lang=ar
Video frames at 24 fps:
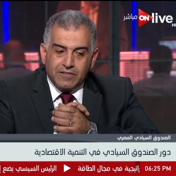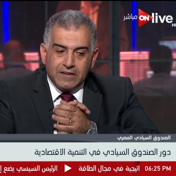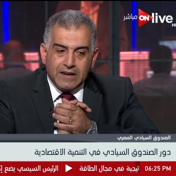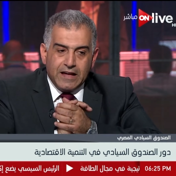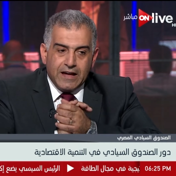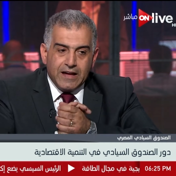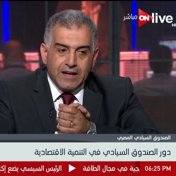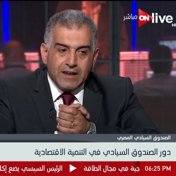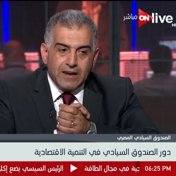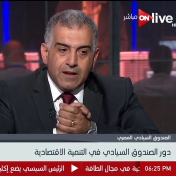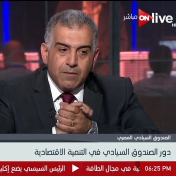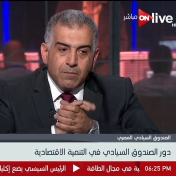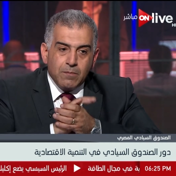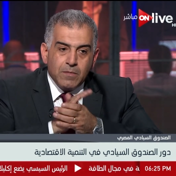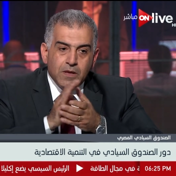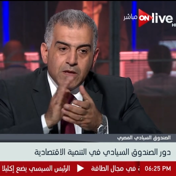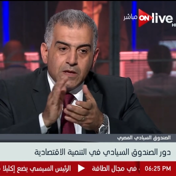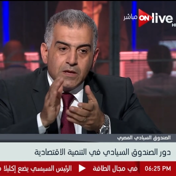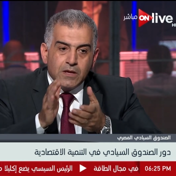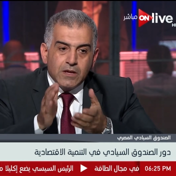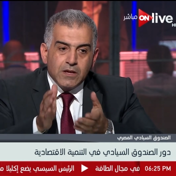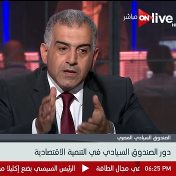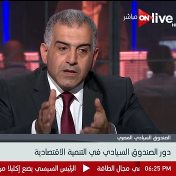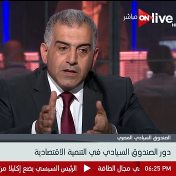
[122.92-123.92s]
العالم
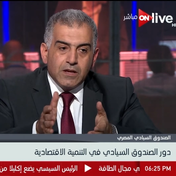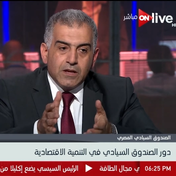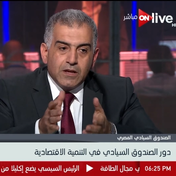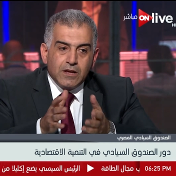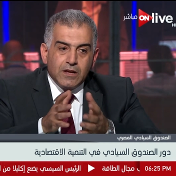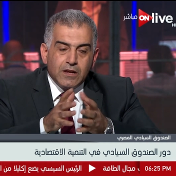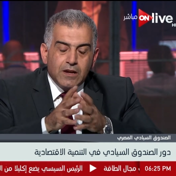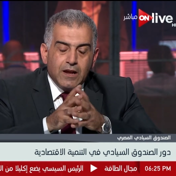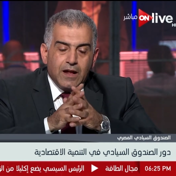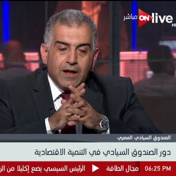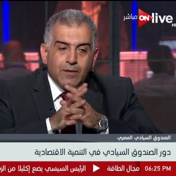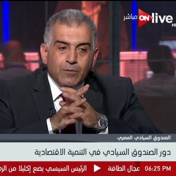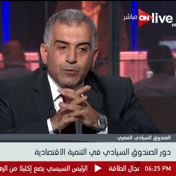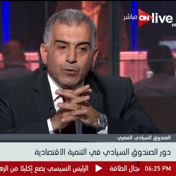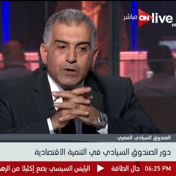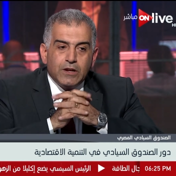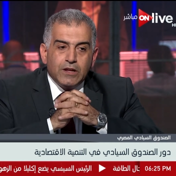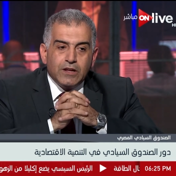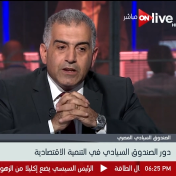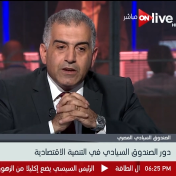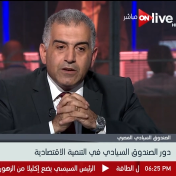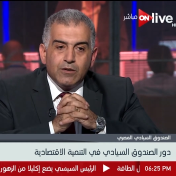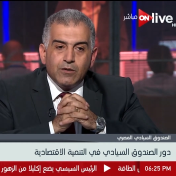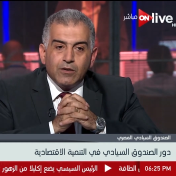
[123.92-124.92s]
إيه، الحمد
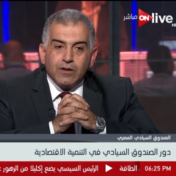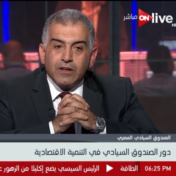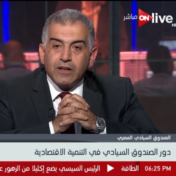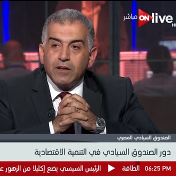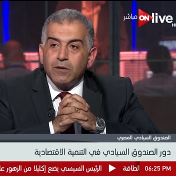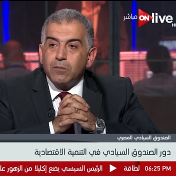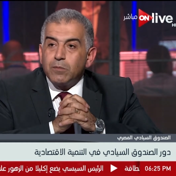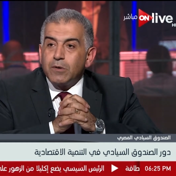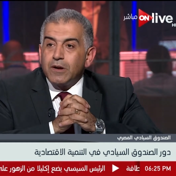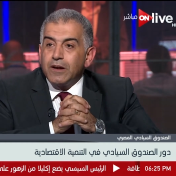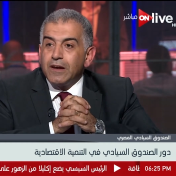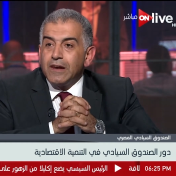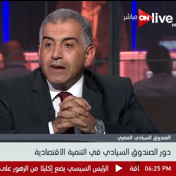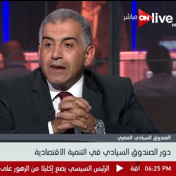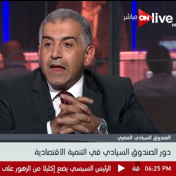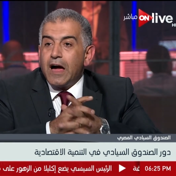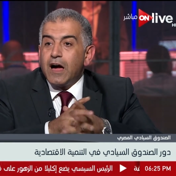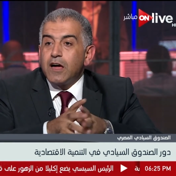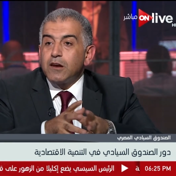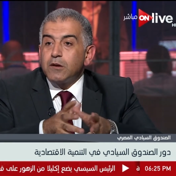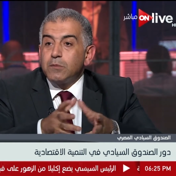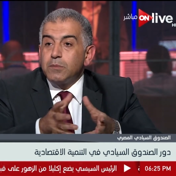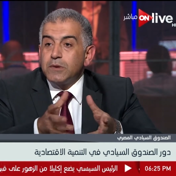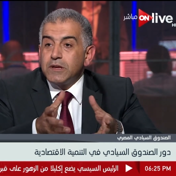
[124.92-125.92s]
لله ان الخبره
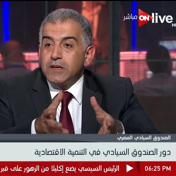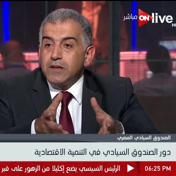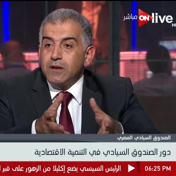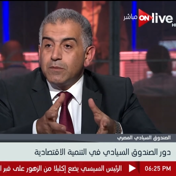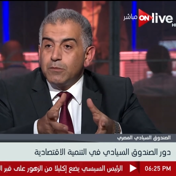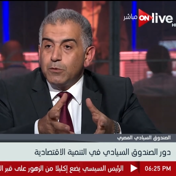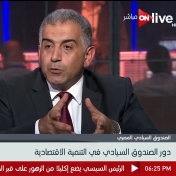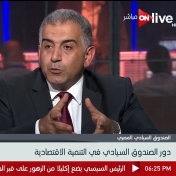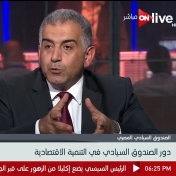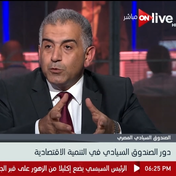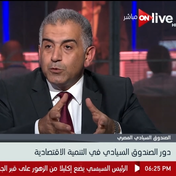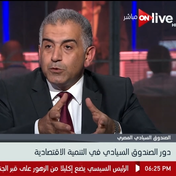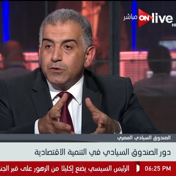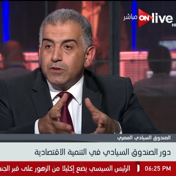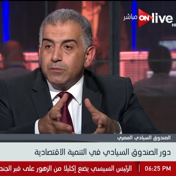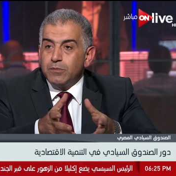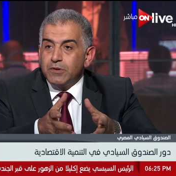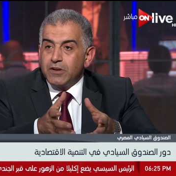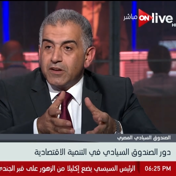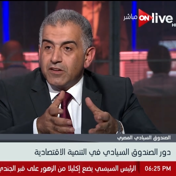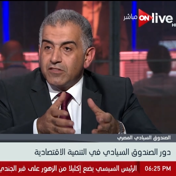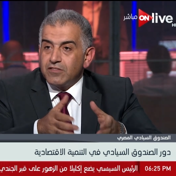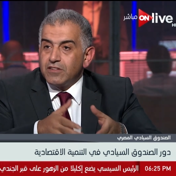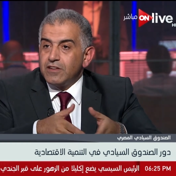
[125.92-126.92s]
العربيه موجوده
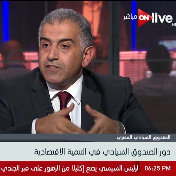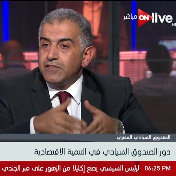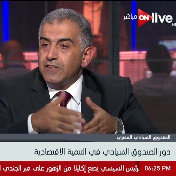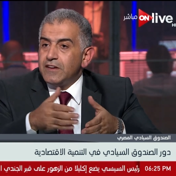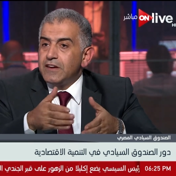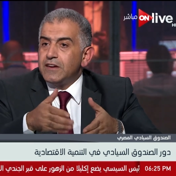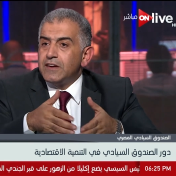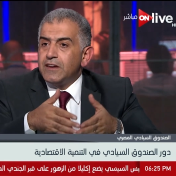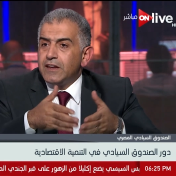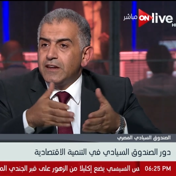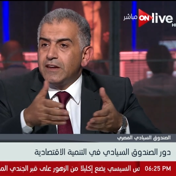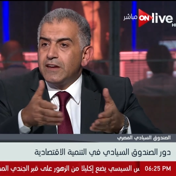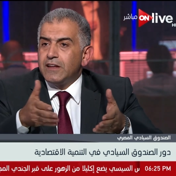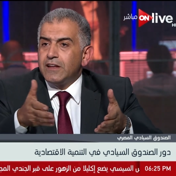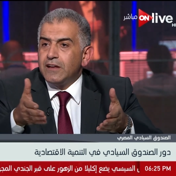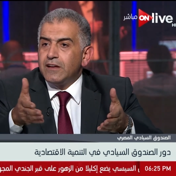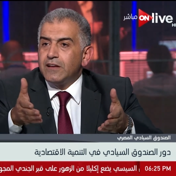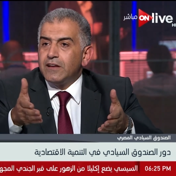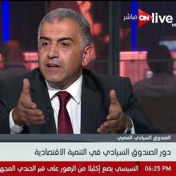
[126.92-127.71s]
بكثافه لان احنا